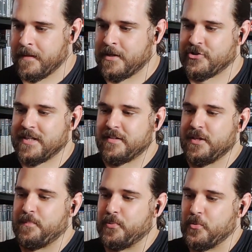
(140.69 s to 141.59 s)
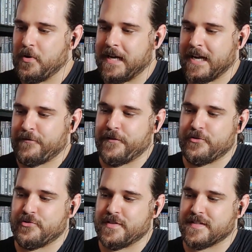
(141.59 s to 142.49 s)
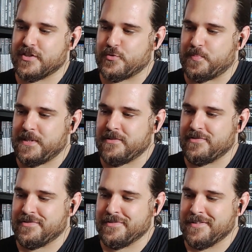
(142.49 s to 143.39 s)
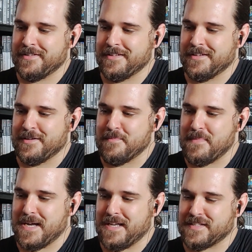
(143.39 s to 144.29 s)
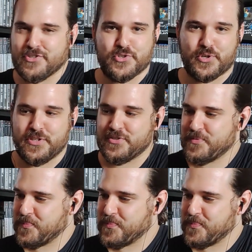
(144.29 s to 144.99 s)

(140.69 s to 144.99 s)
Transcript: Isto é tipo gráficos 16 bits, mas em esteroides.